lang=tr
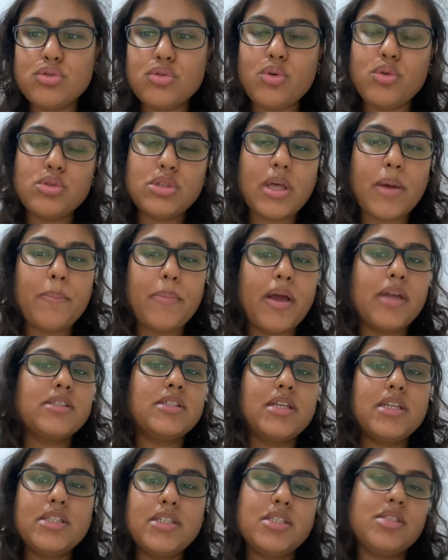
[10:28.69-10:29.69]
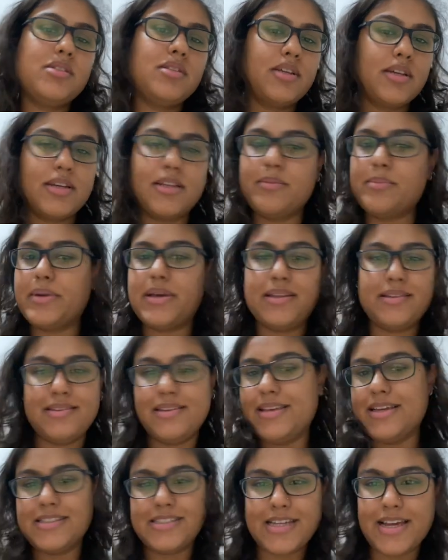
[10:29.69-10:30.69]
O yüzden bence hiç takılmayın.
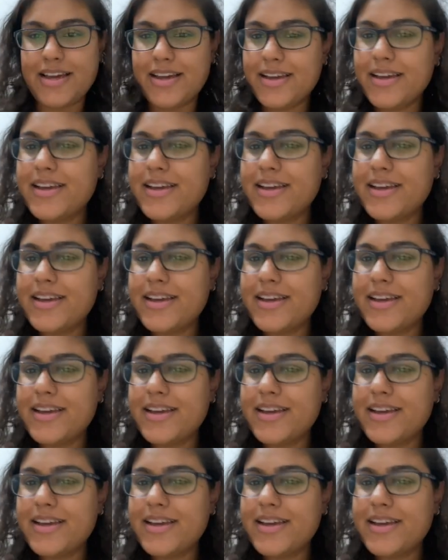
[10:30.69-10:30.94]
Yaşa.